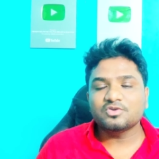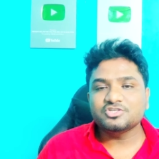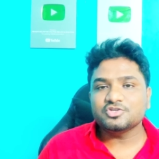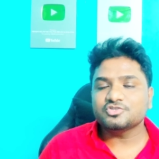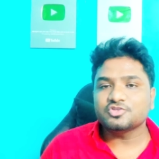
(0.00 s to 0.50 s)
দেখো
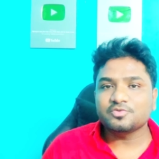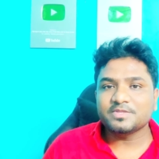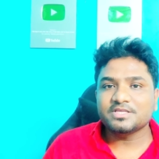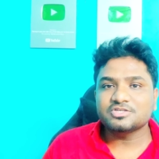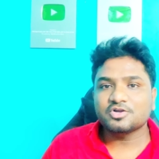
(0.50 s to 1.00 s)
ঈশ্বরচন্দ্র
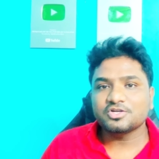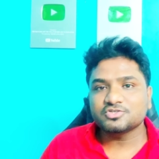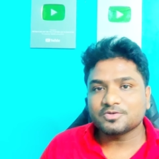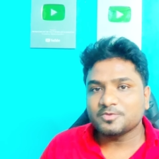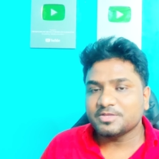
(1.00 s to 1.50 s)
বিদ্যাসাগরের
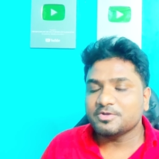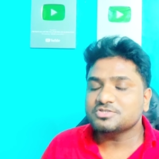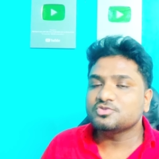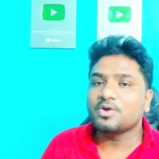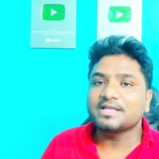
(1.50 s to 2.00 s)

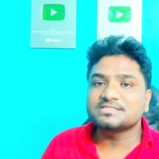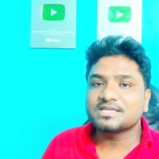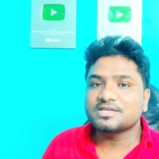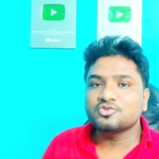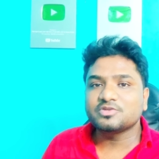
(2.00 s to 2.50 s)
জন্মদিবস তো
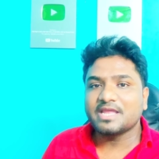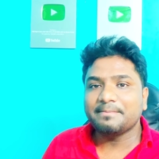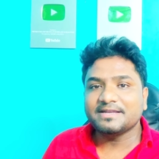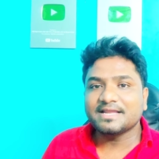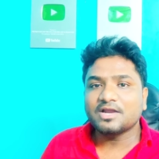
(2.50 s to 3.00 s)
আজকে কিন্তু
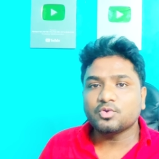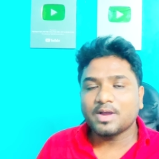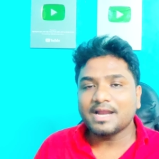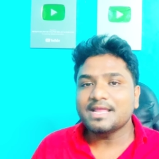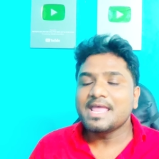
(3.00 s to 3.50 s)
ট্যাবের টাকা
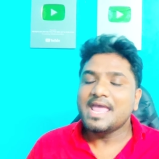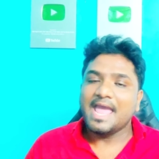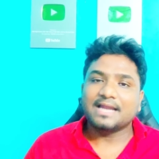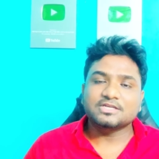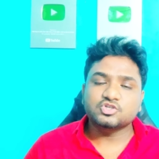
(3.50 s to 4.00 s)
ঢোকার
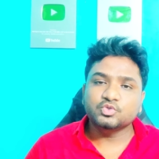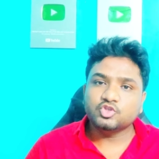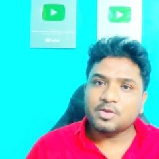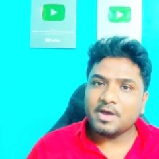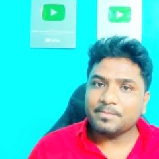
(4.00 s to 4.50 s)
একটা
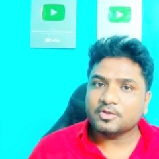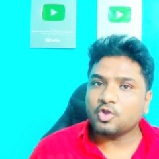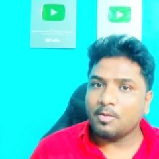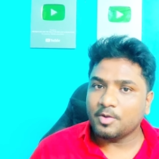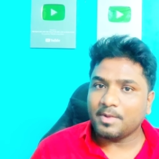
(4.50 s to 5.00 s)
সূত্র মারফত
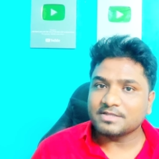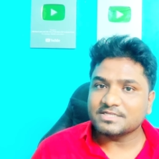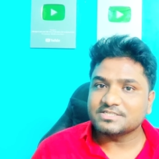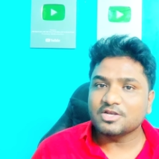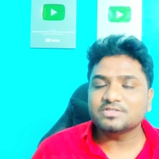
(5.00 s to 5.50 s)
খবর পাওয়া
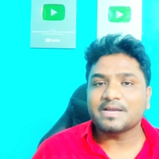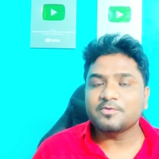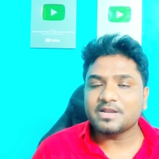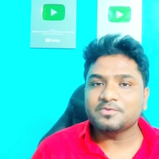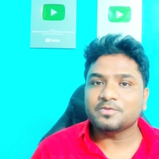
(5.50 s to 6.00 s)
যাচ্ছিল
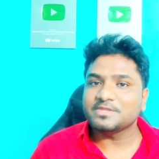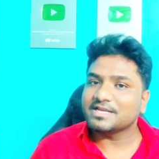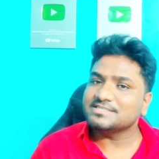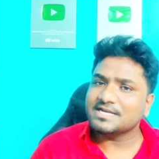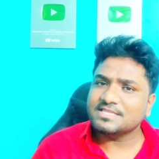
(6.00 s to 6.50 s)
যেমনটা আমি
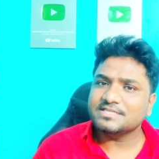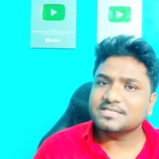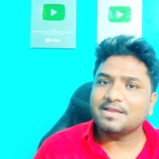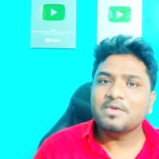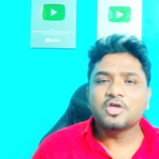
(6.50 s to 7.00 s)
তোমাদেরকে জানিয়ে
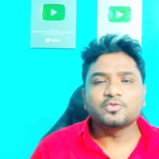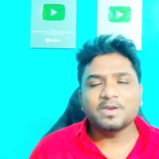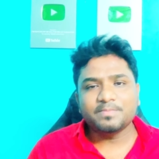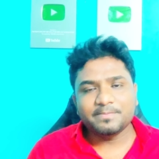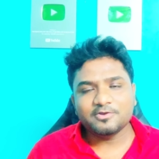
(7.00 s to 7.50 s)
দিয়েছিলাম
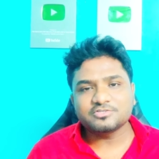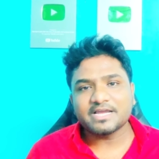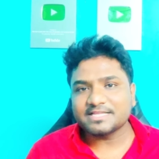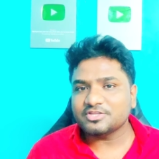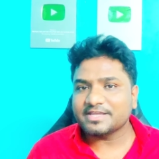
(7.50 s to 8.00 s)
তোমরা বিভিন্ন
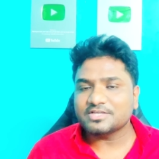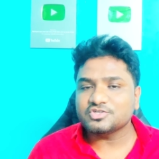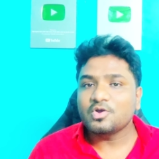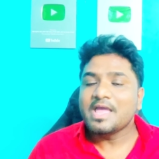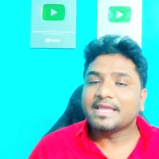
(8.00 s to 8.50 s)
জায়গাতে
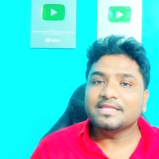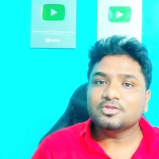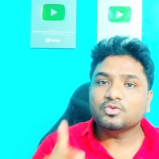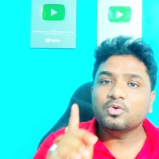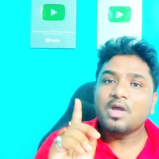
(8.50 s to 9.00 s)
দেখেছো
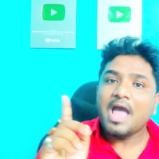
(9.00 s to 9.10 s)
কিন্তু